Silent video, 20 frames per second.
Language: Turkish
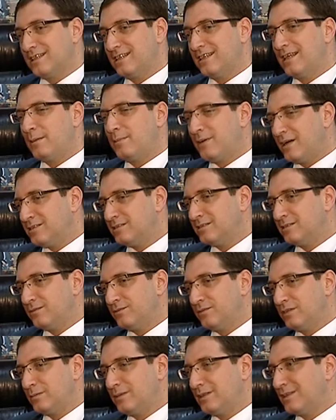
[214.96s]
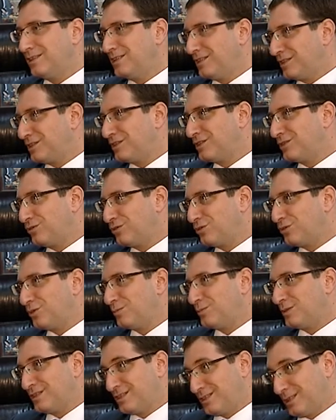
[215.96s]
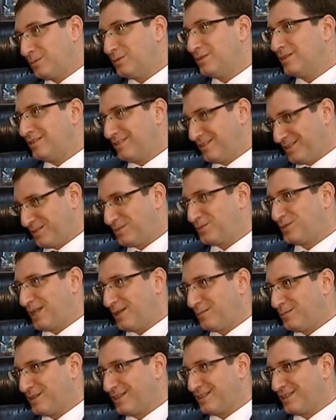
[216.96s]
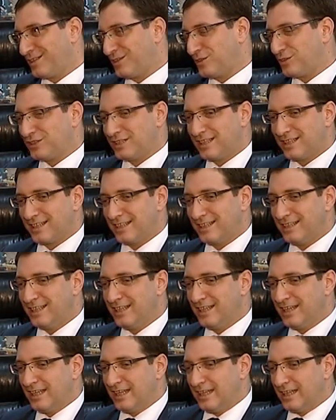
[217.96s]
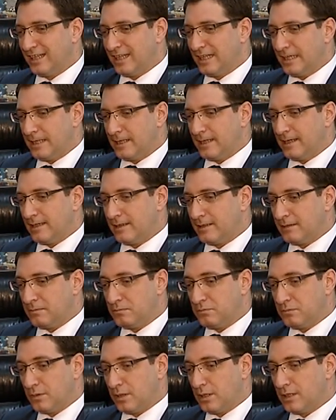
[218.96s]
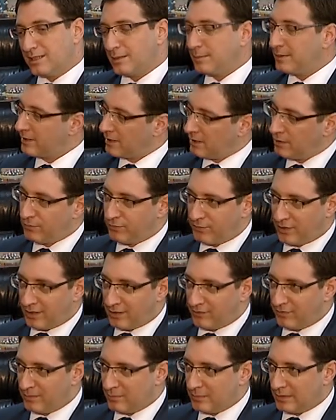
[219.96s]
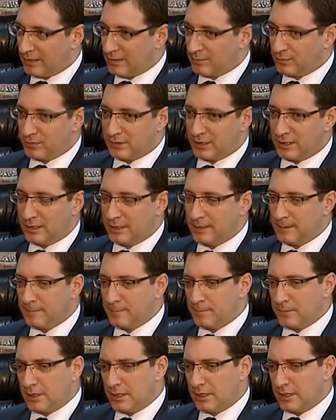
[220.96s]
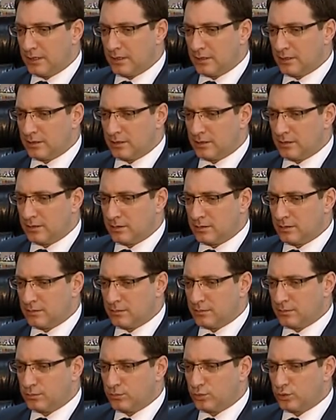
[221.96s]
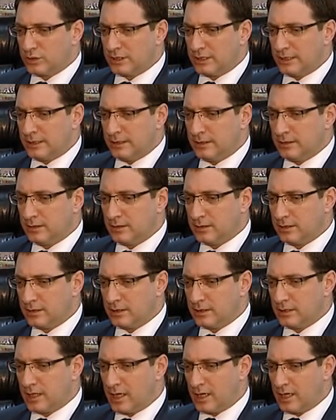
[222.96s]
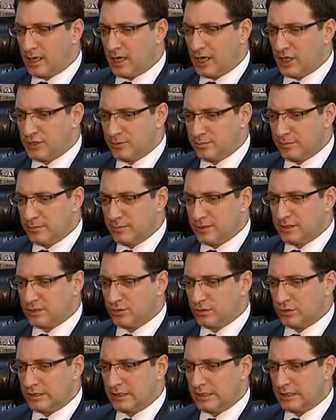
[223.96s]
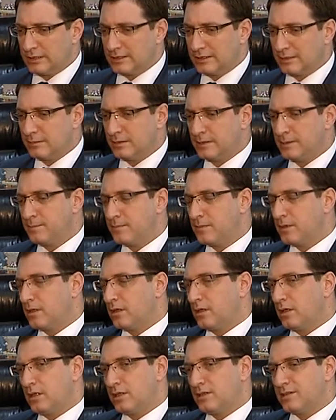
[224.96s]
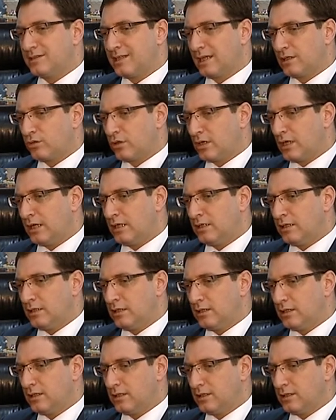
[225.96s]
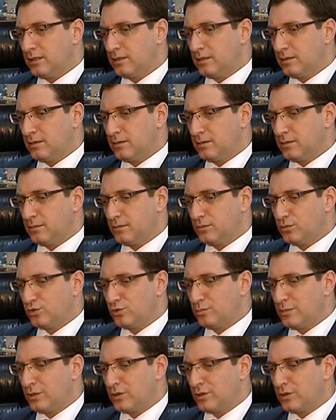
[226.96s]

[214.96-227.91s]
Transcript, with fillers: Yabancı firmaların yarısının Türk olması tabii güzel bir gösterge. Evet, bizim için. E, tabii irili ufaklı firmalar bunlar. E, burada e, hacmimiz olarak tabii sektörel e, duruma